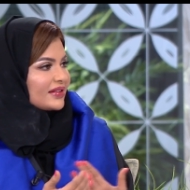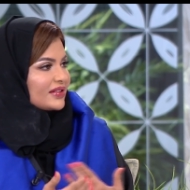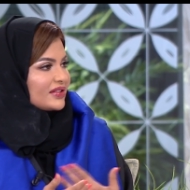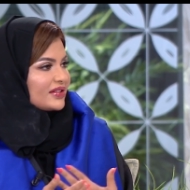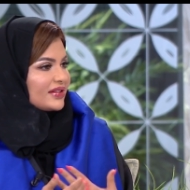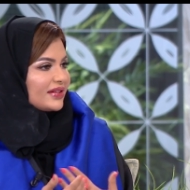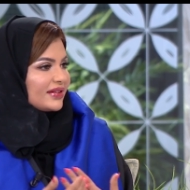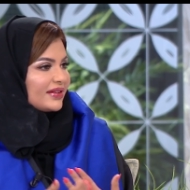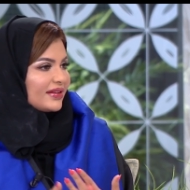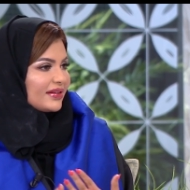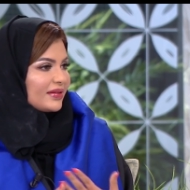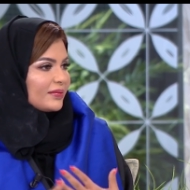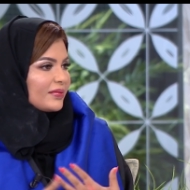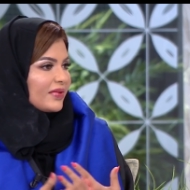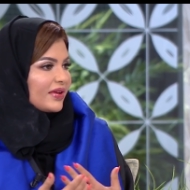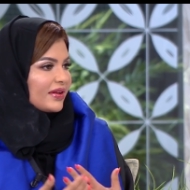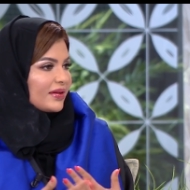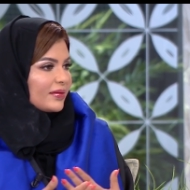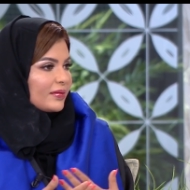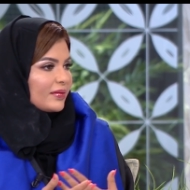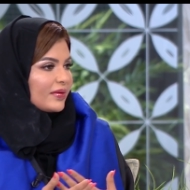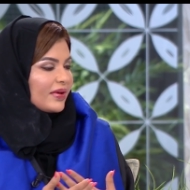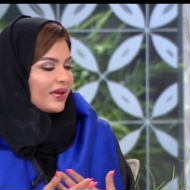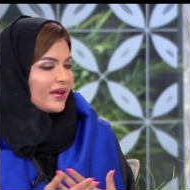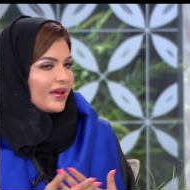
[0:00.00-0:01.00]
جديده
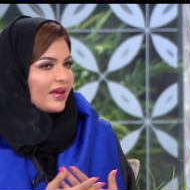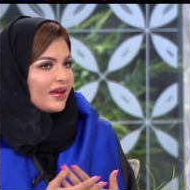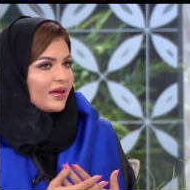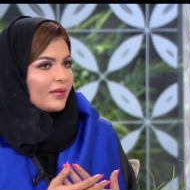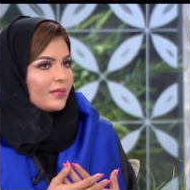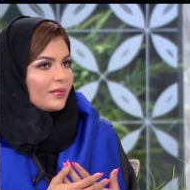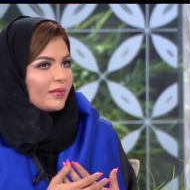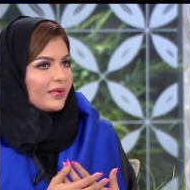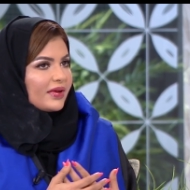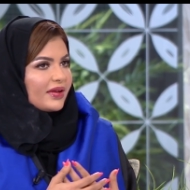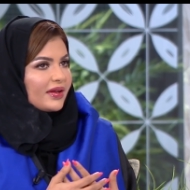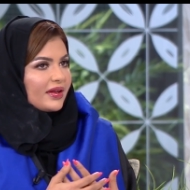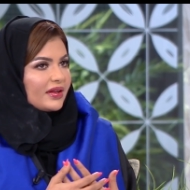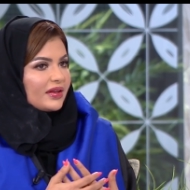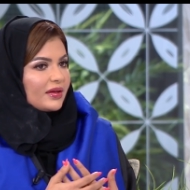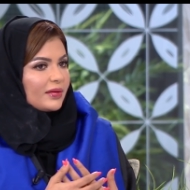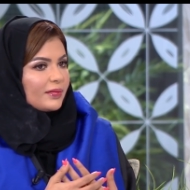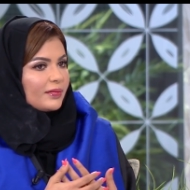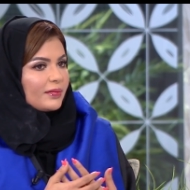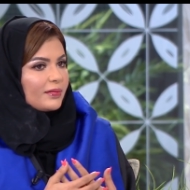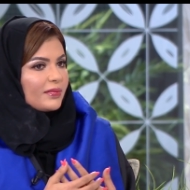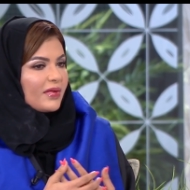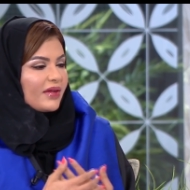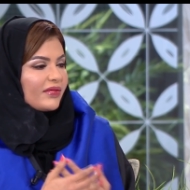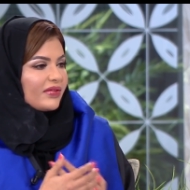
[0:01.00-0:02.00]
يمكن يعني
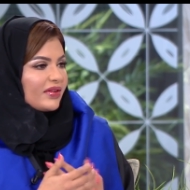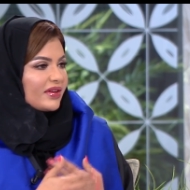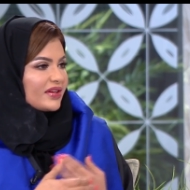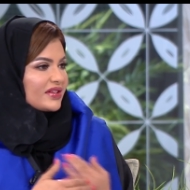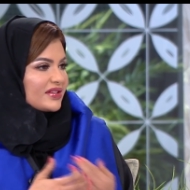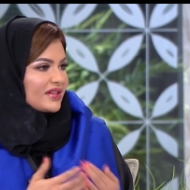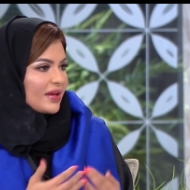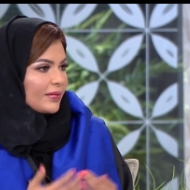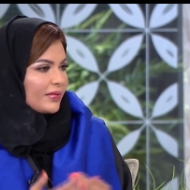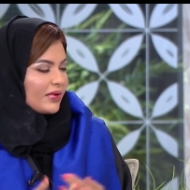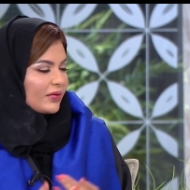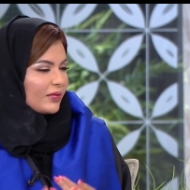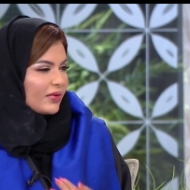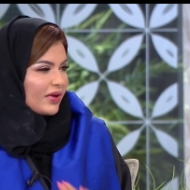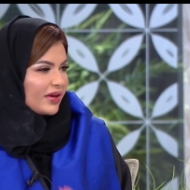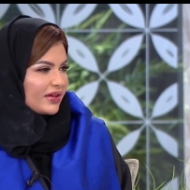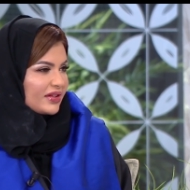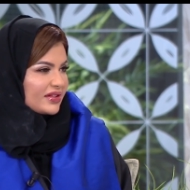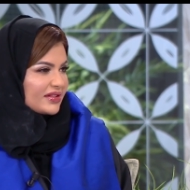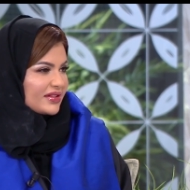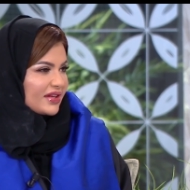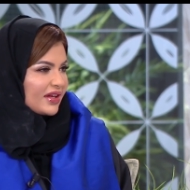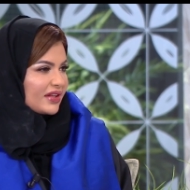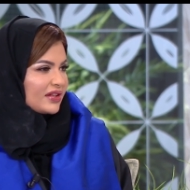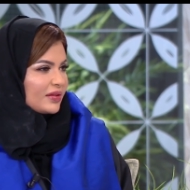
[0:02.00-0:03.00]
ما في رسامين وايد
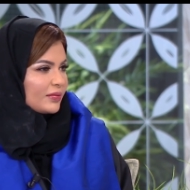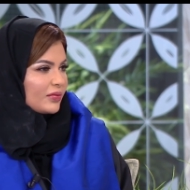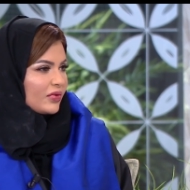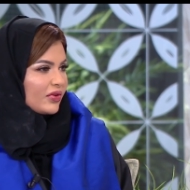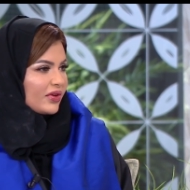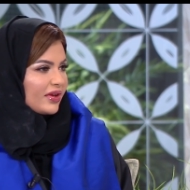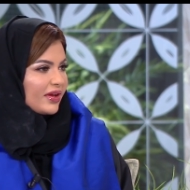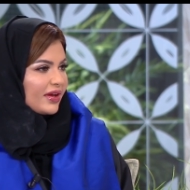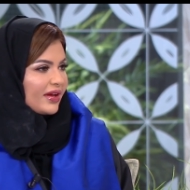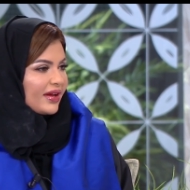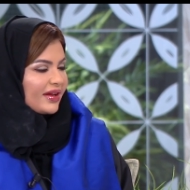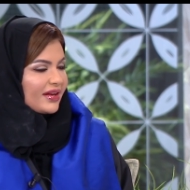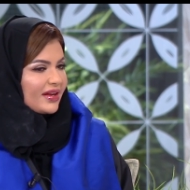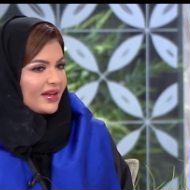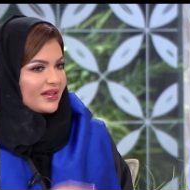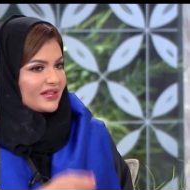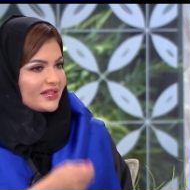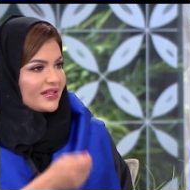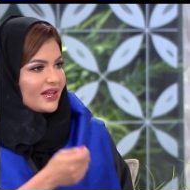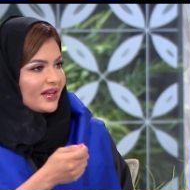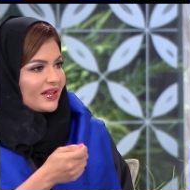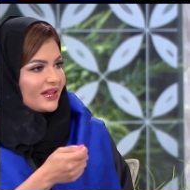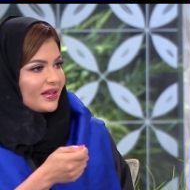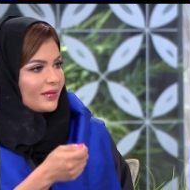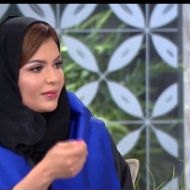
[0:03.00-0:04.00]
يستخدمونها انا
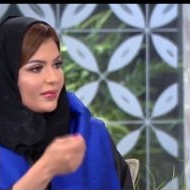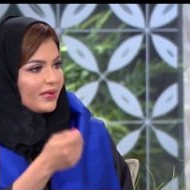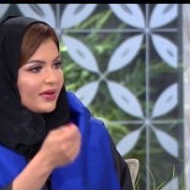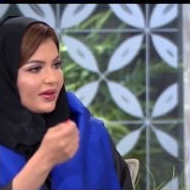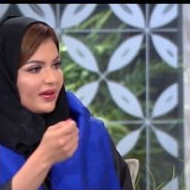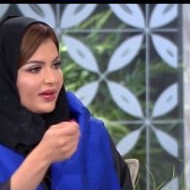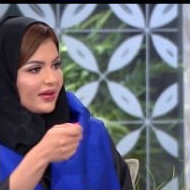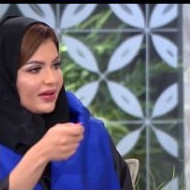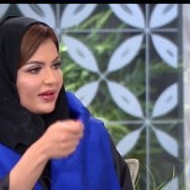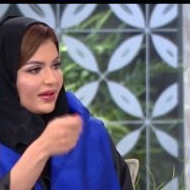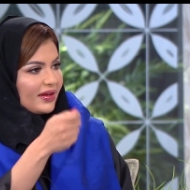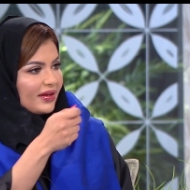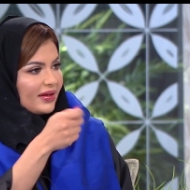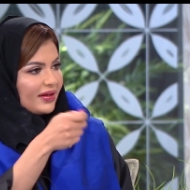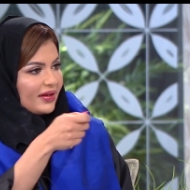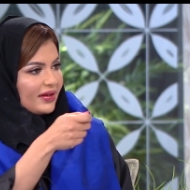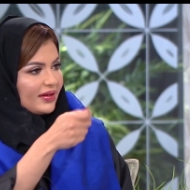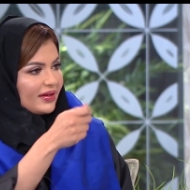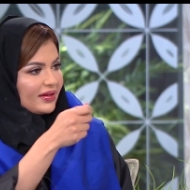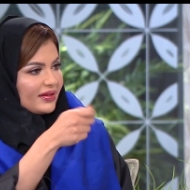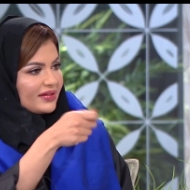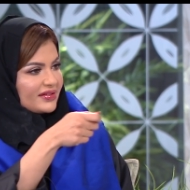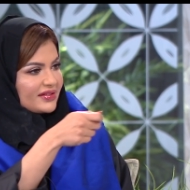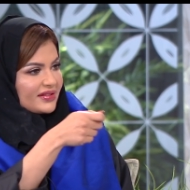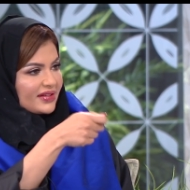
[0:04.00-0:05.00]
استخدم
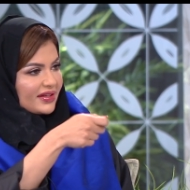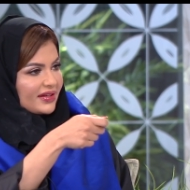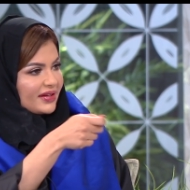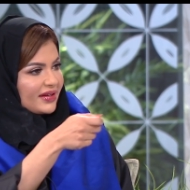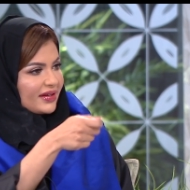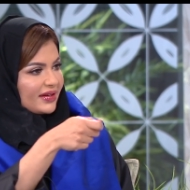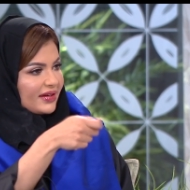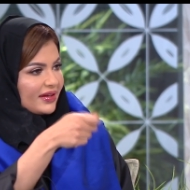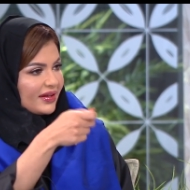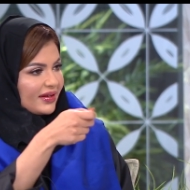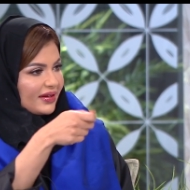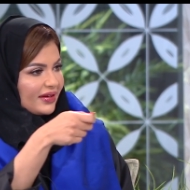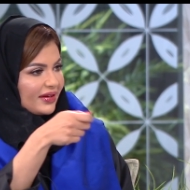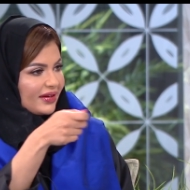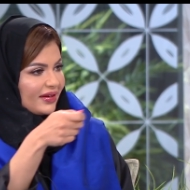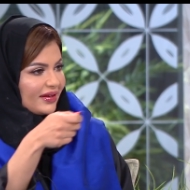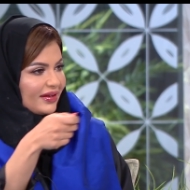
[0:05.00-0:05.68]
السكينه